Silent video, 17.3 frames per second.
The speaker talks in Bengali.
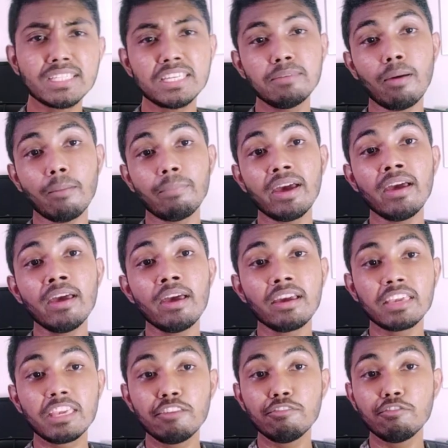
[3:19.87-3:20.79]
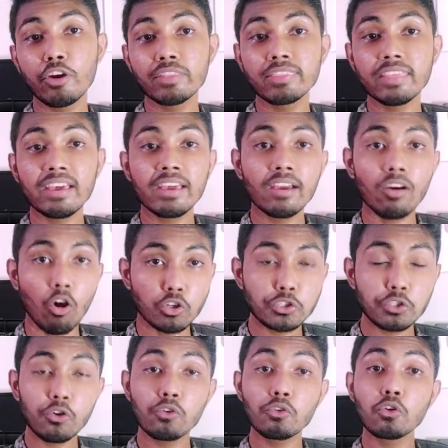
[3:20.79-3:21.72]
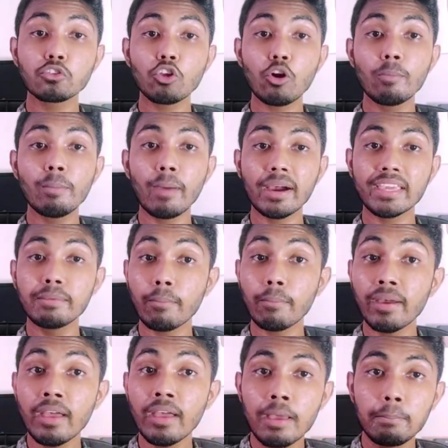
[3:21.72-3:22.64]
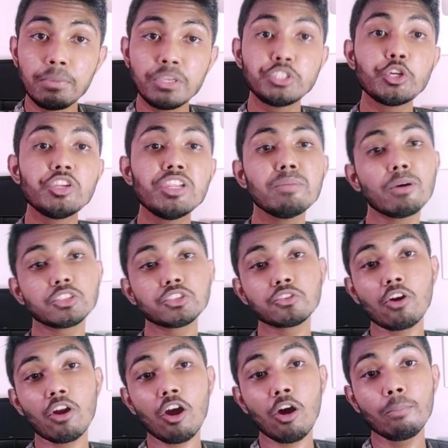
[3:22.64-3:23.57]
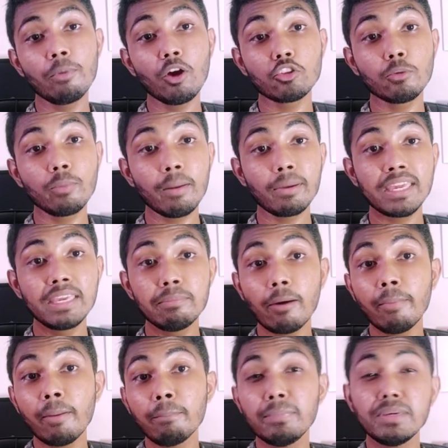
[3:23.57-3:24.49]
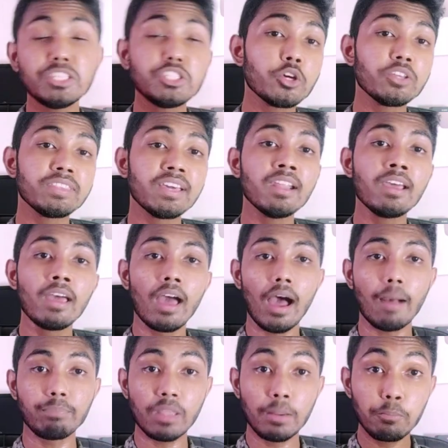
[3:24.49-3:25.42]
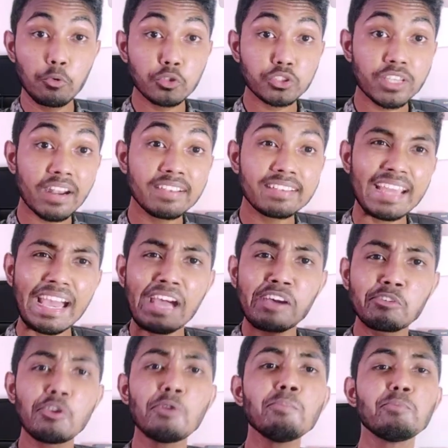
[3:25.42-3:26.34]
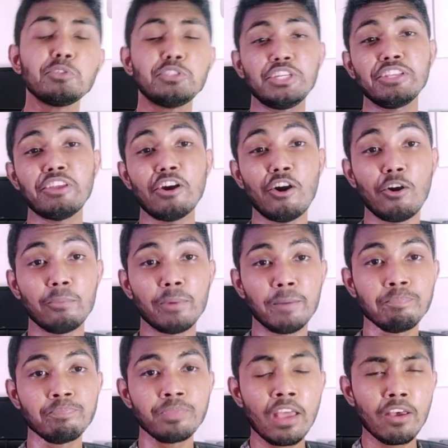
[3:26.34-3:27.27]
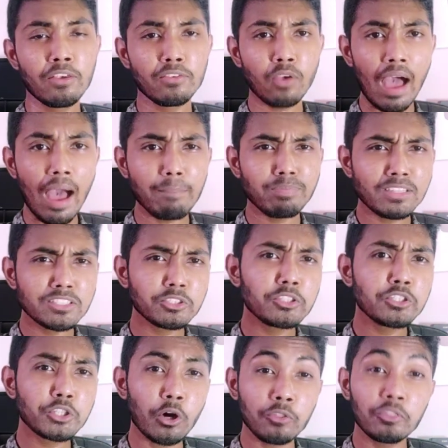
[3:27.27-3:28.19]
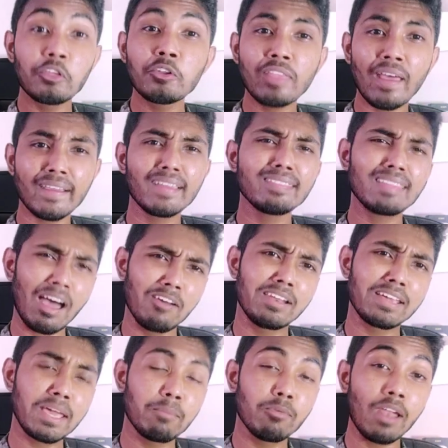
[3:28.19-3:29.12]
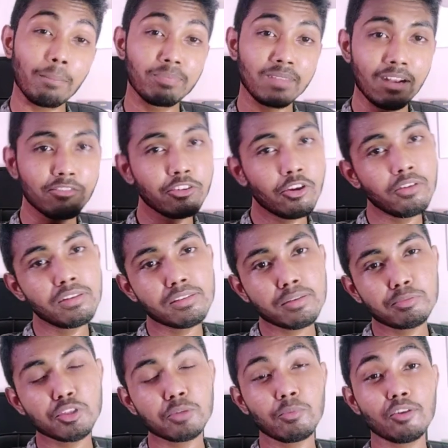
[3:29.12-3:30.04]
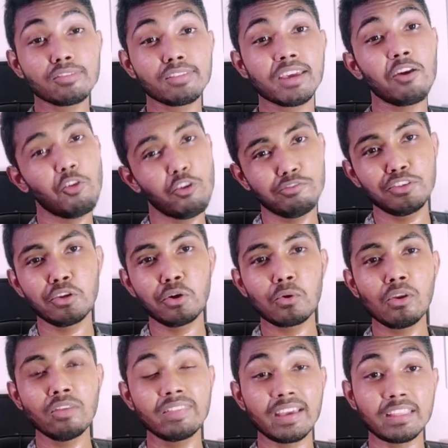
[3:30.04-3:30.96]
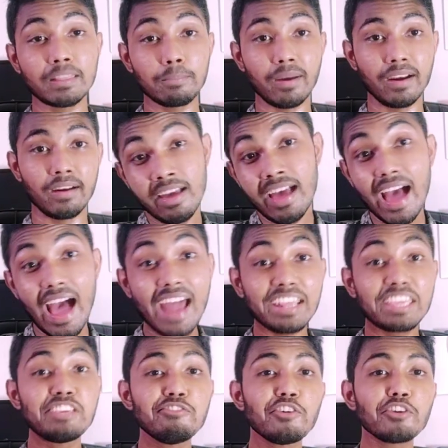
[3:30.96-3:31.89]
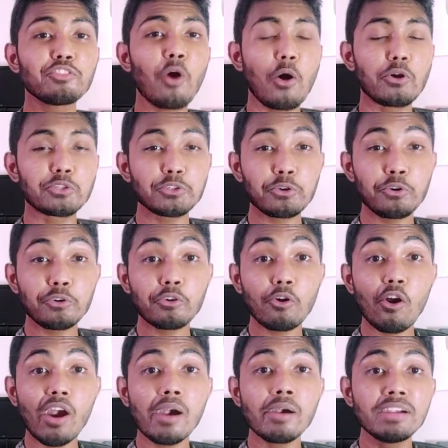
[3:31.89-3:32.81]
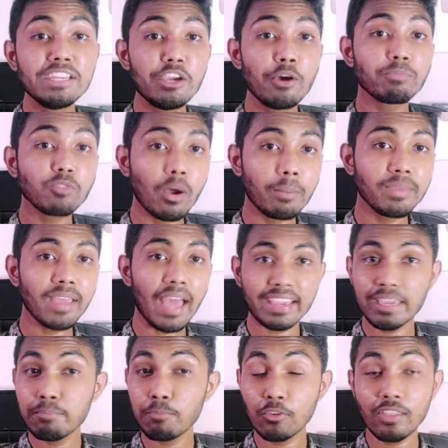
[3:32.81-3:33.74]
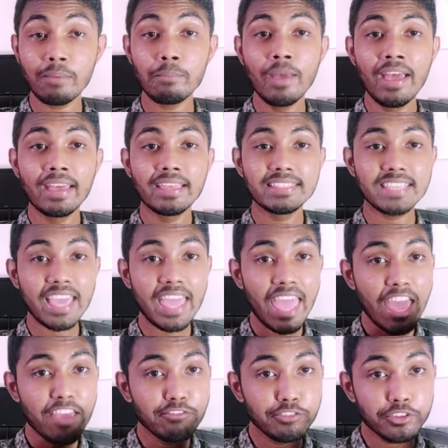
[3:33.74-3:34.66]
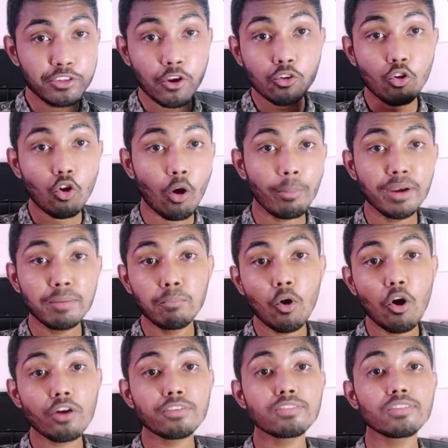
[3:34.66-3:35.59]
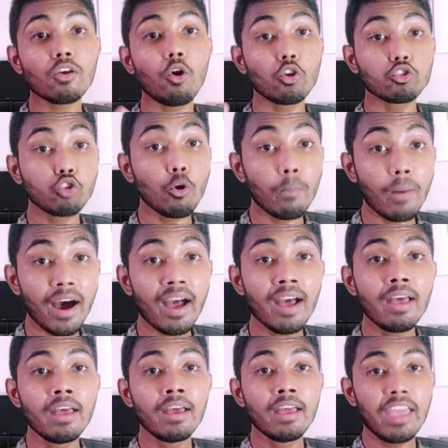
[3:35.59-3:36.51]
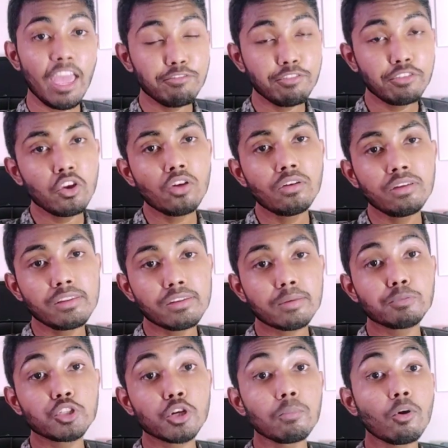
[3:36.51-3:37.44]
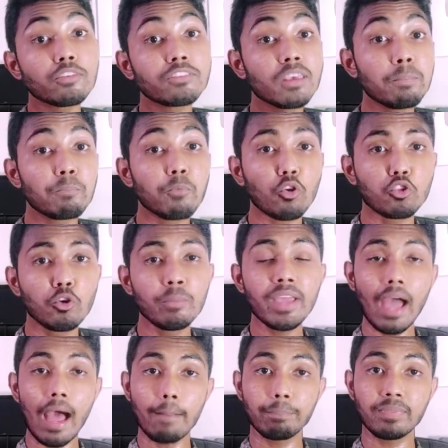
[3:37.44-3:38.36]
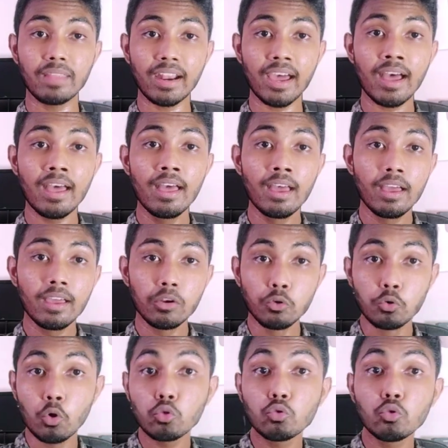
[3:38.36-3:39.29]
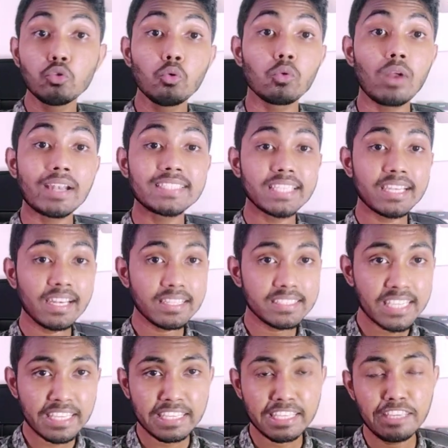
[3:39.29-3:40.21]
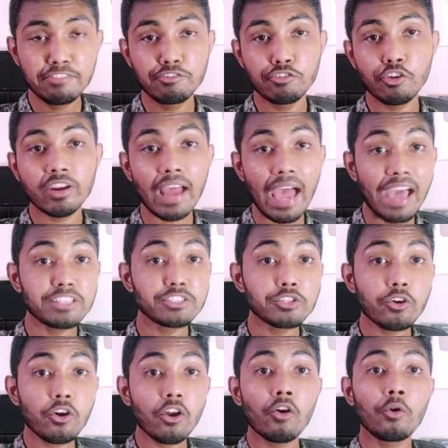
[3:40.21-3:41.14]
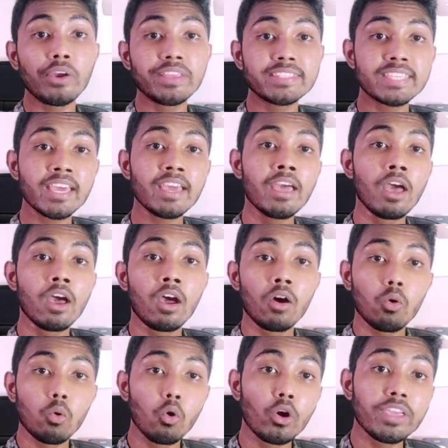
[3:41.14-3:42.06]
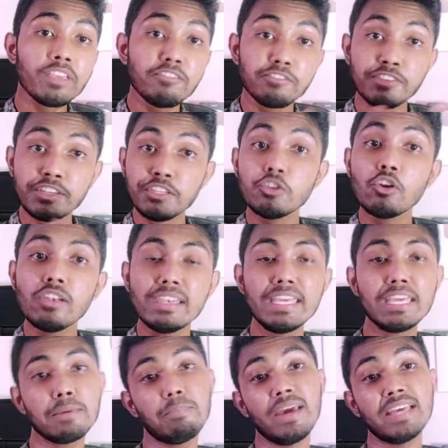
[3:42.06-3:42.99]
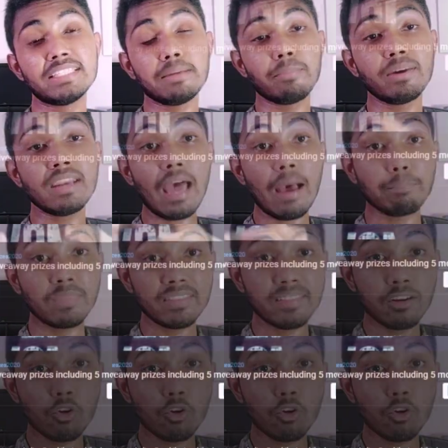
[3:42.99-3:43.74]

যে কীভাবে গিভওয়েতে অংশগ্রহণ করতে হবে বা কীভাবে বিজয় নির্বাচন করা হবে অথবা কীভাবে বিজয়ীদের আপনার পুরস্কারের টাকাগুলো বুঝিয়ে দেওয়া হবে সো আপনার যদি সন্দেহ থাকে তাহলে কেবল আপনারা ভিডিও ডিসক্রিপশন বক্স থেকে ওই ভিডিওগুলো দেখতে পারেন আর গিভওয়েতে অংশগ্রহণ করার নিয়ম তো আমি আগেই বললাম যে এই ভিডিওর কমেন্ট বক্স অথবা এই ভিডিওর ডিসক্রিপশন বক্সে প্রথমে আপনারা নতুন ওনার চ্যানেলে যে গিভওয়ের আয়োজন করা হয়েছে ওই ভিডিও লিঙ্ক পেয়ে যাবেন আপনাদের